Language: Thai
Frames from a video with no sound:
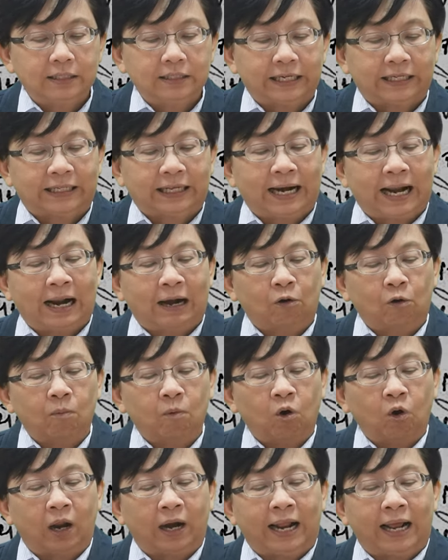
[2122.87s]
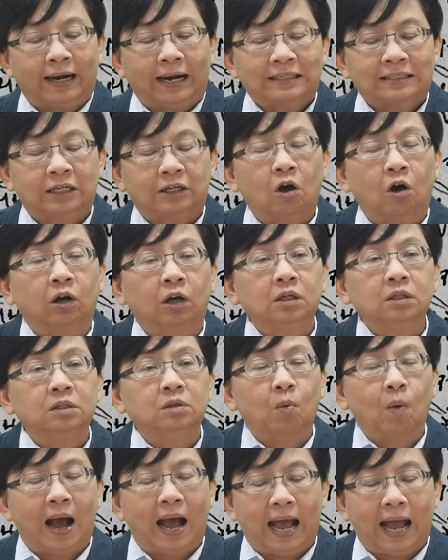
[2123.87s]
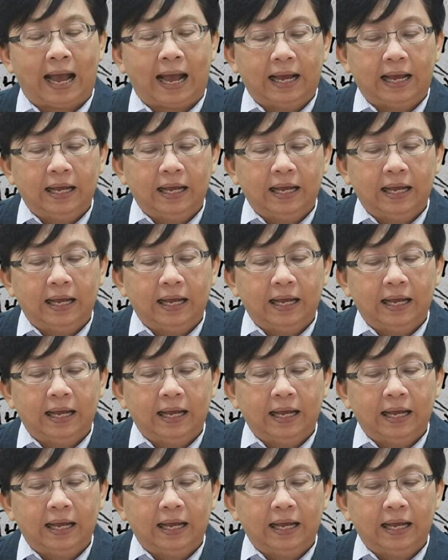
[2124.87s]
เจตนารมณ์ของคณะราษฎรก็คือว่า